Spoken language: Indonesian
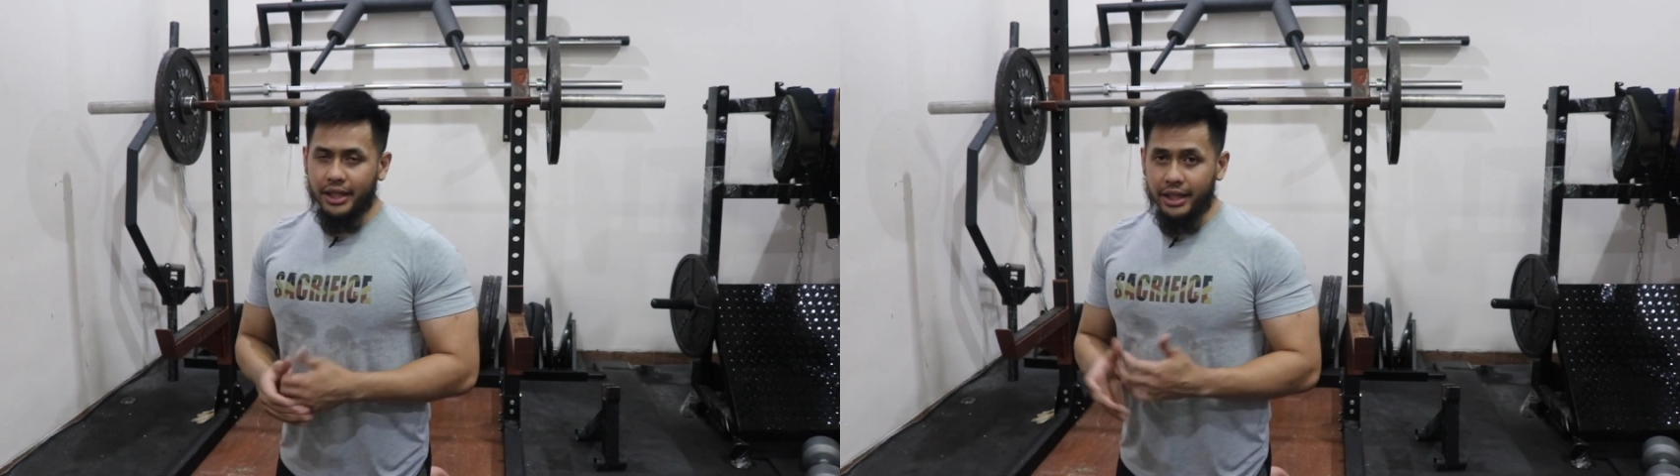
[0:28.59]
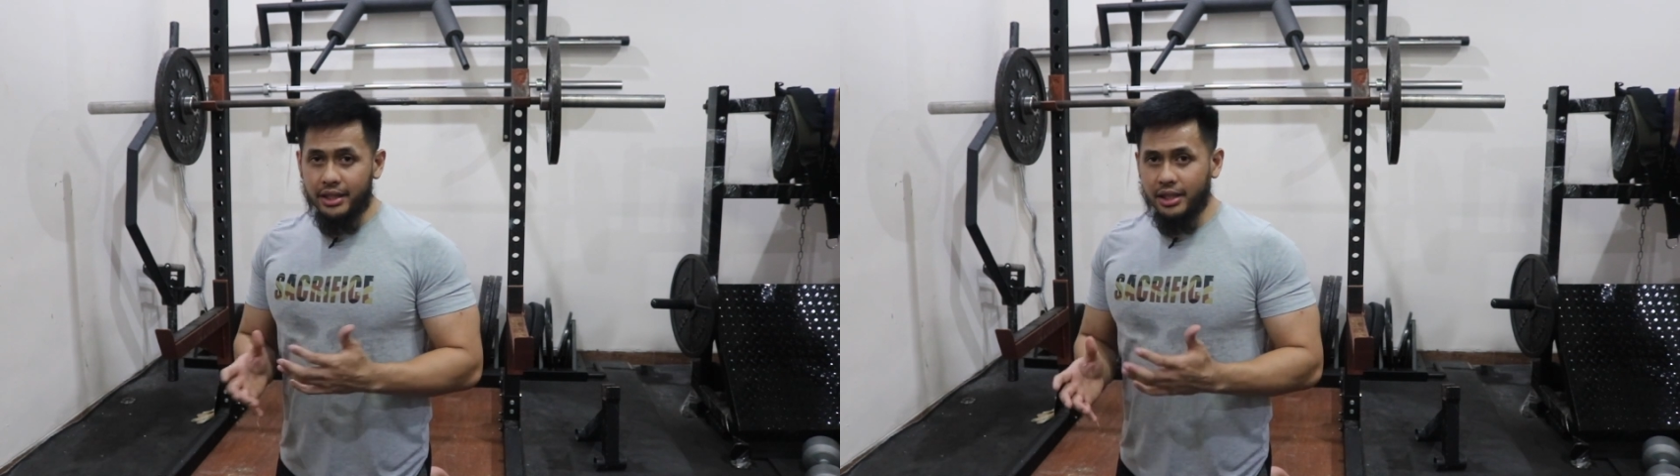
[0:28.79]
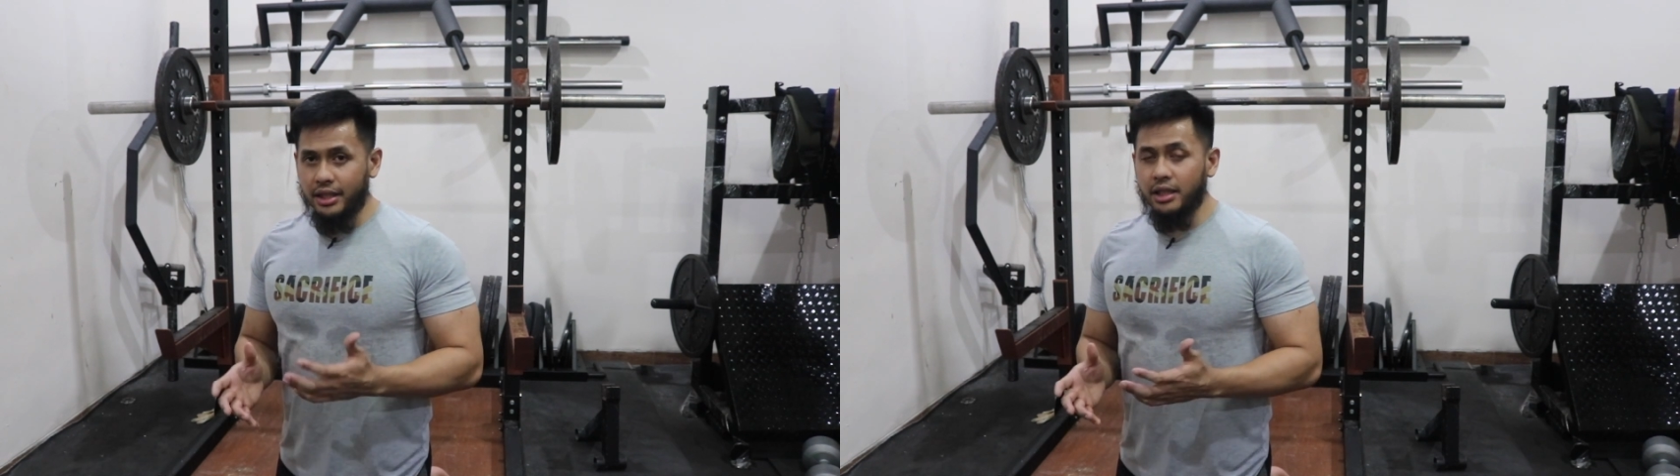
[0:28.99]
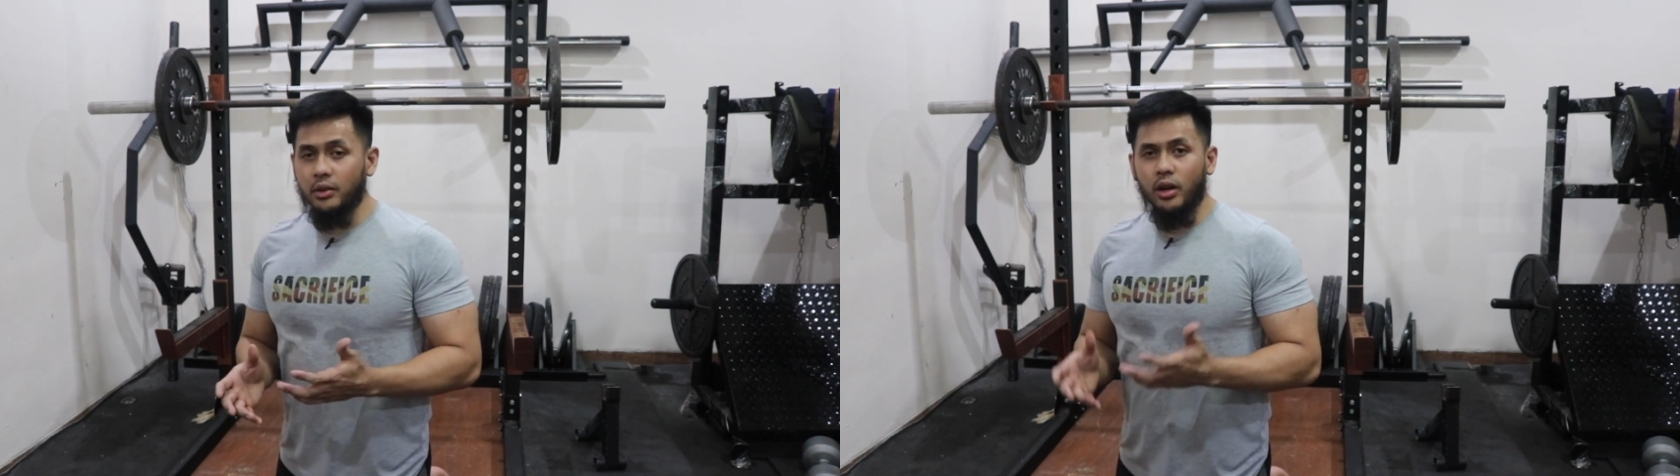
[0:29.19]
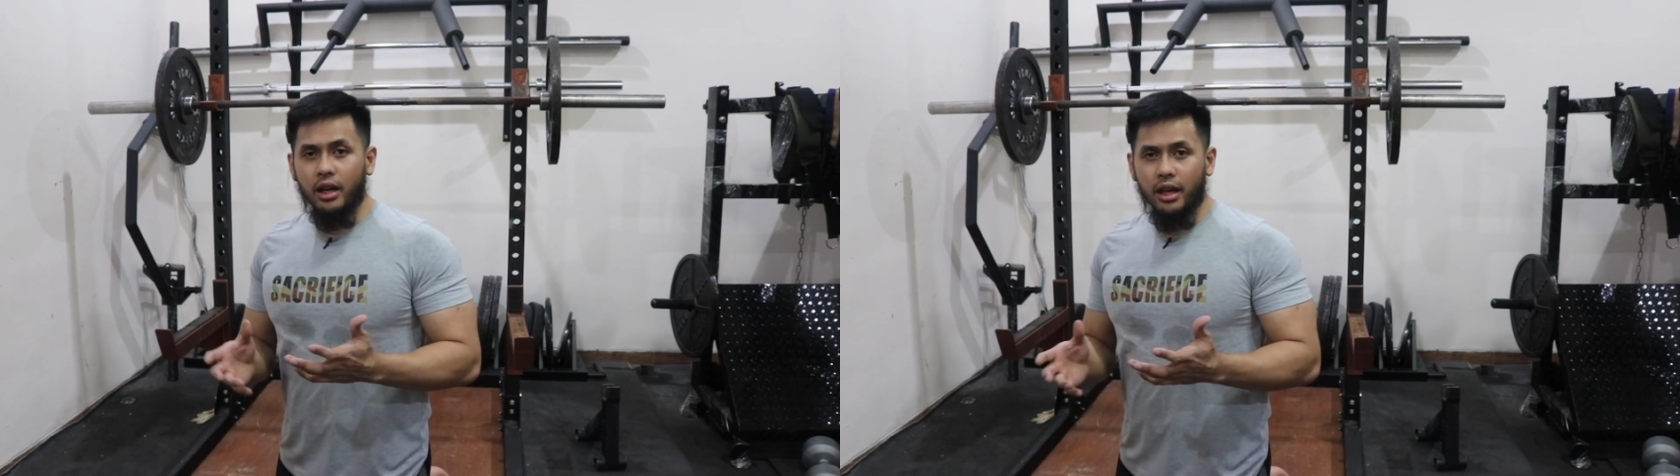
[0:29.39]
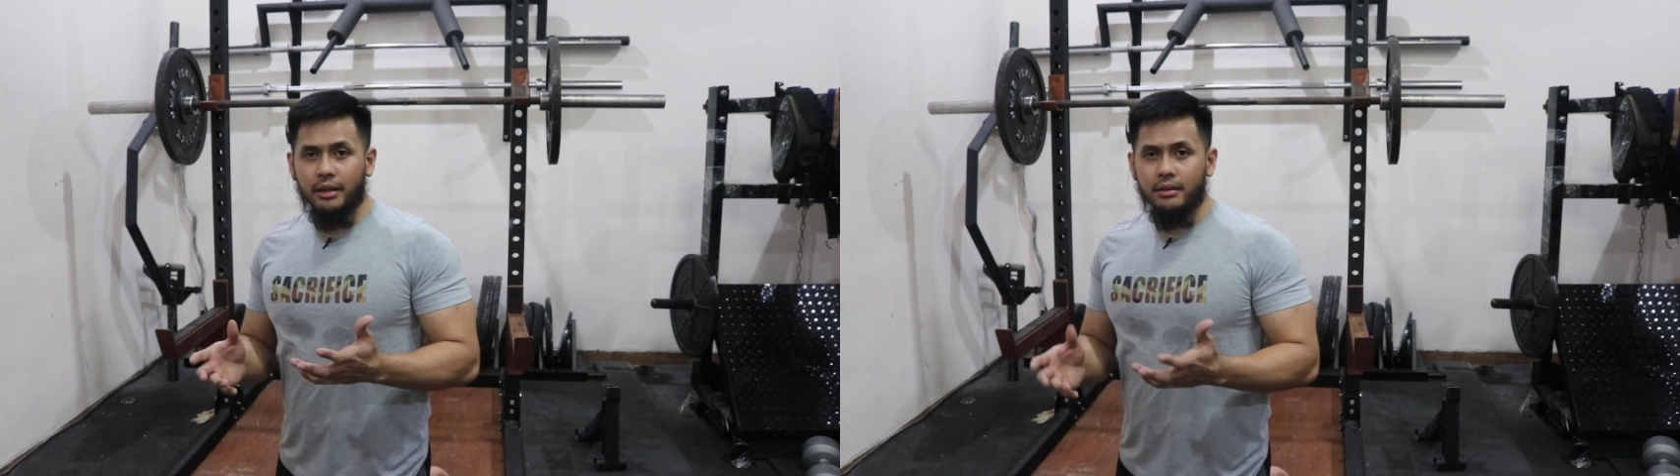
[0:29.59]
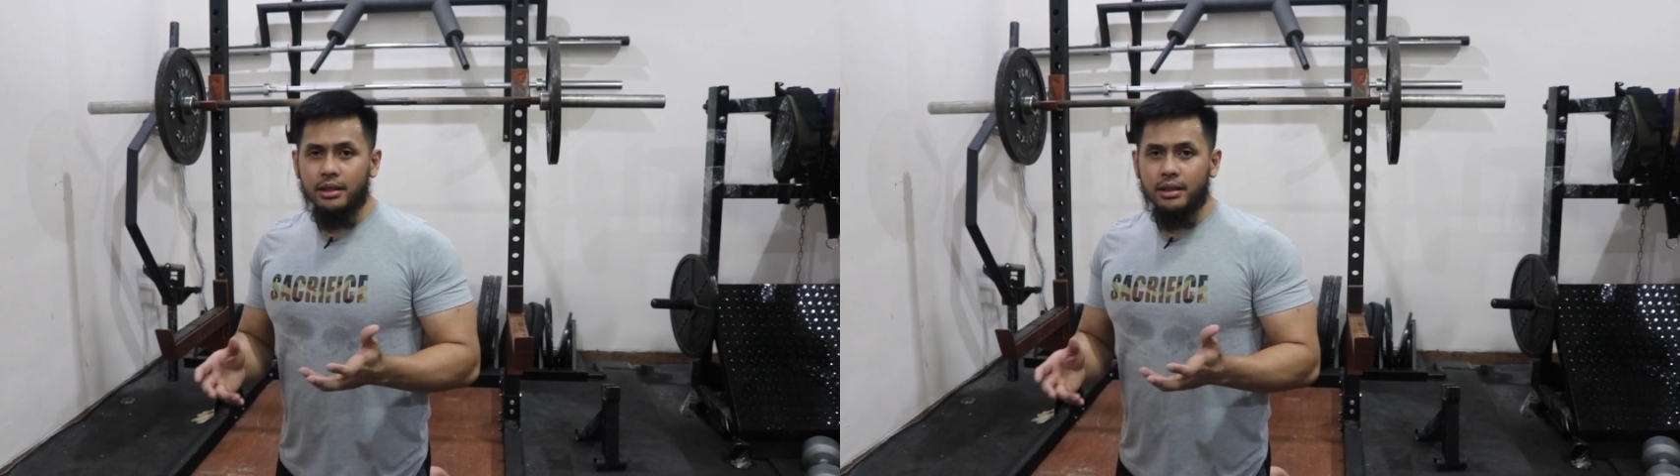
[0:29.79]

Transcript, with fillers: Jadi di sini gue akan